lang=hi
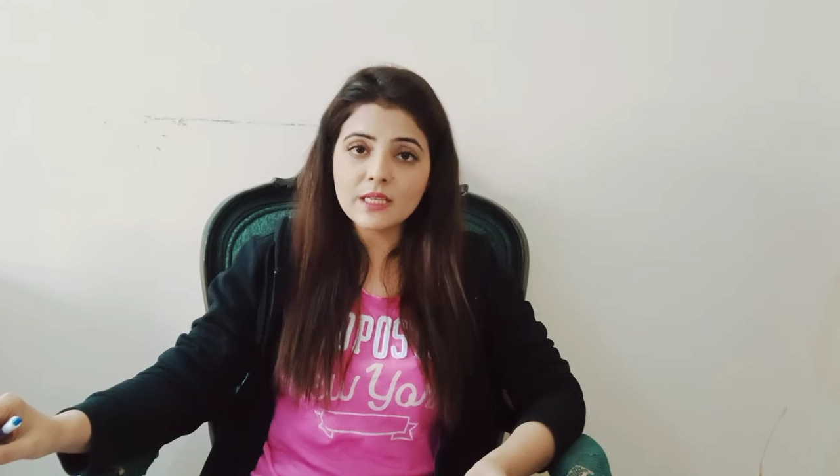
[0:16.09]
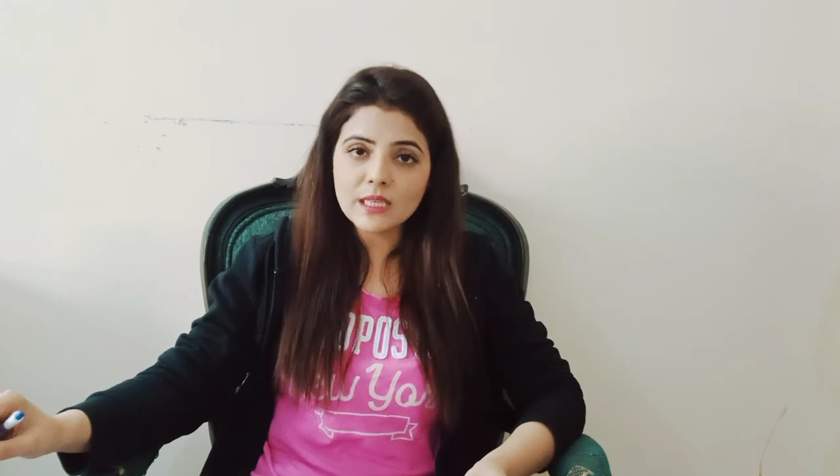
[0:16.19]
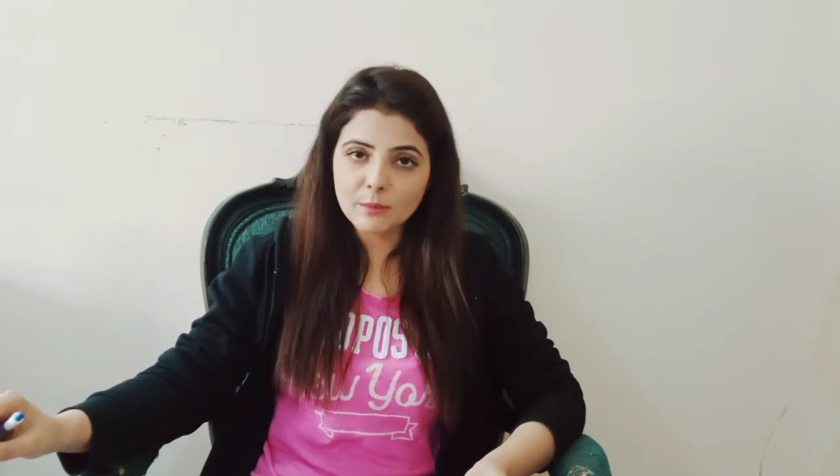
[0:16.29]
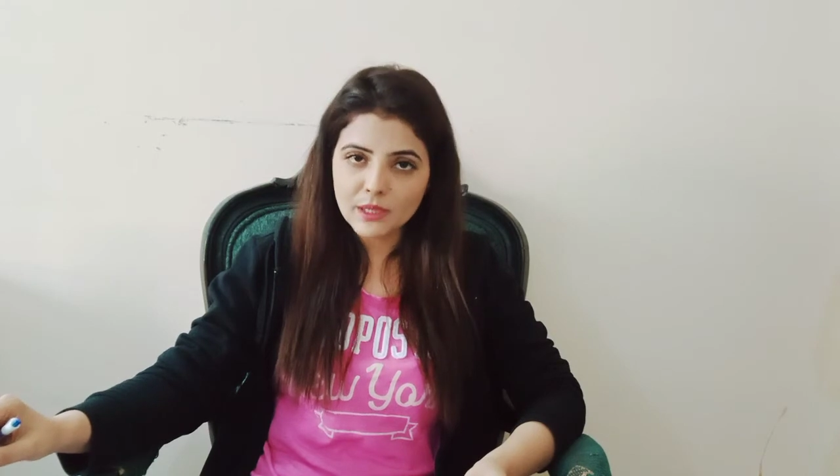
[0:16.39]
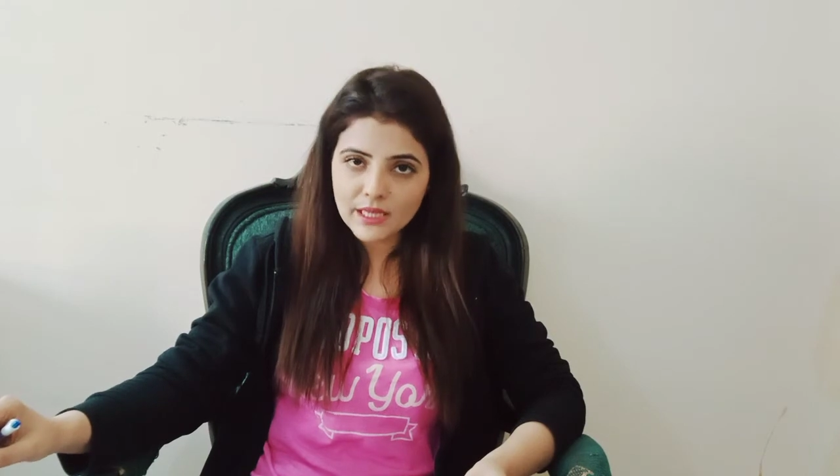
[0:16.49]

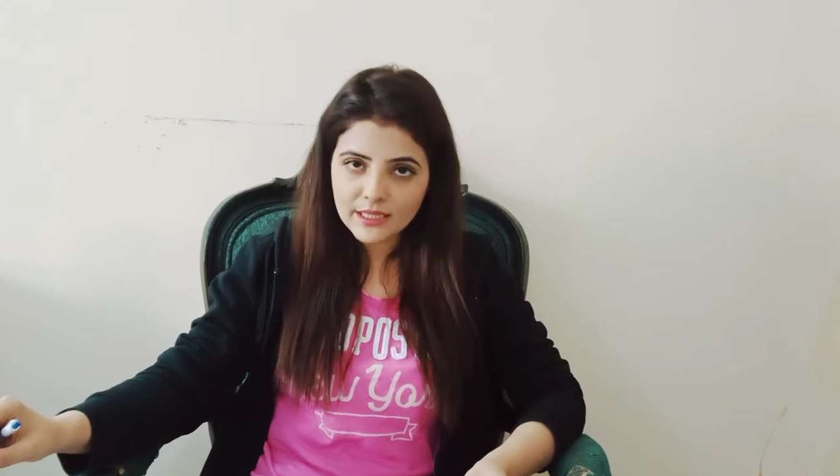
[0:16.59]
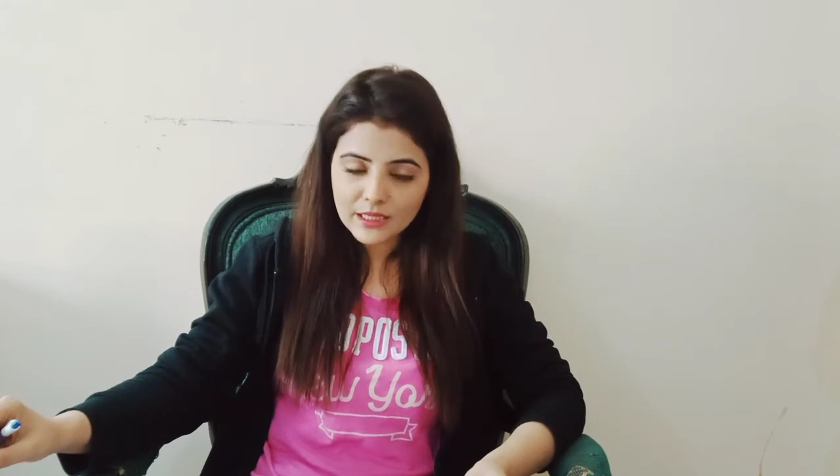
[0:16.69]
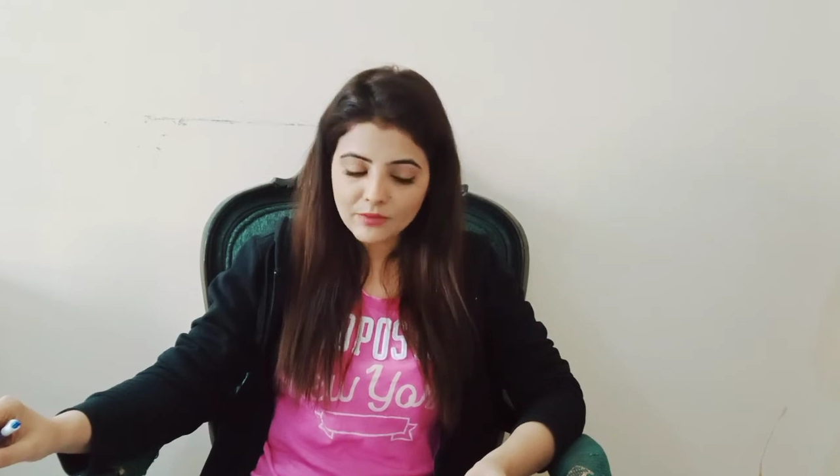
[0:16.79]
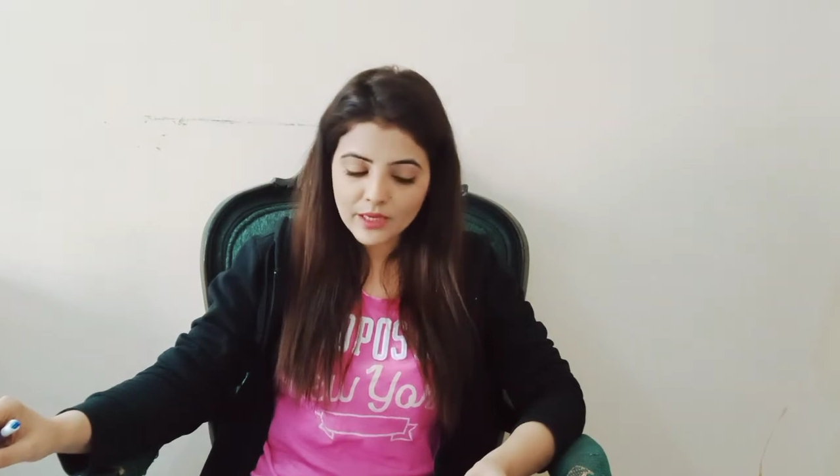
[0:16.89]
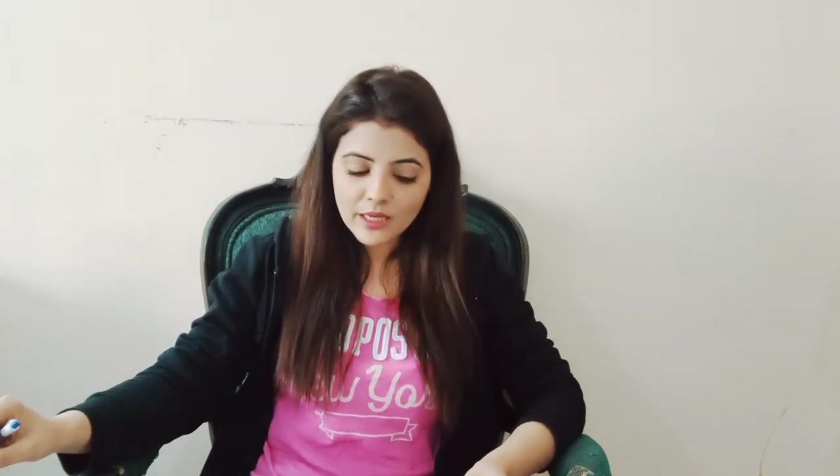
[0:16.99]
वीज़ा भी
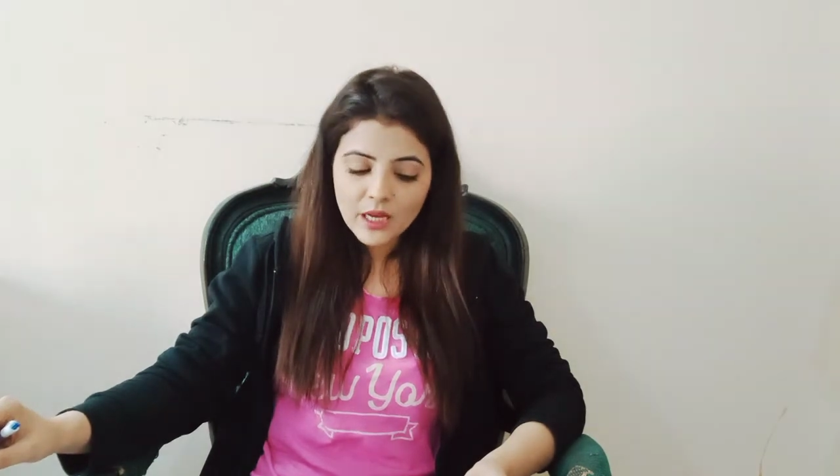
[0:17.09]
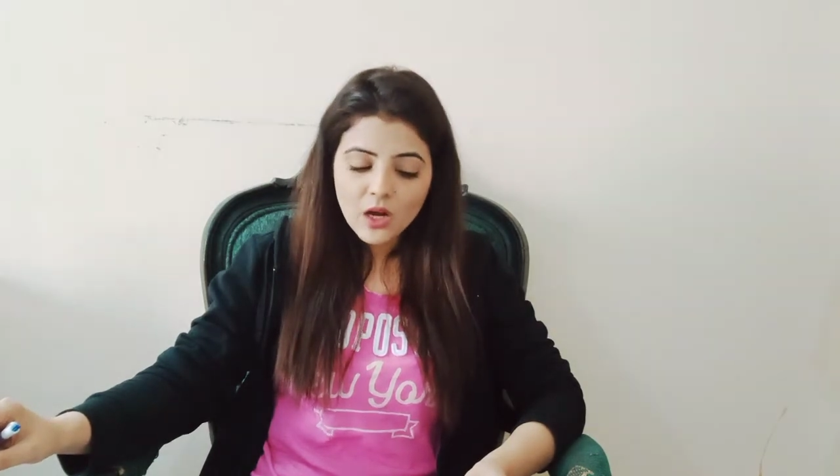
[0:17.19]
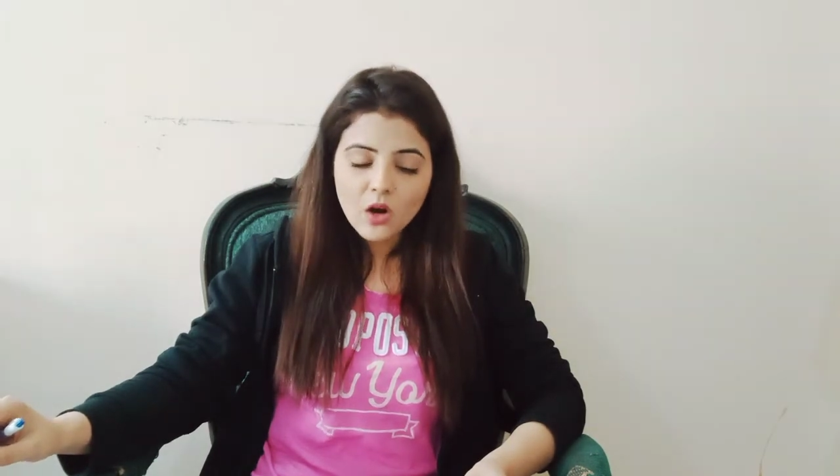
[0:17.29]
एक्टिव है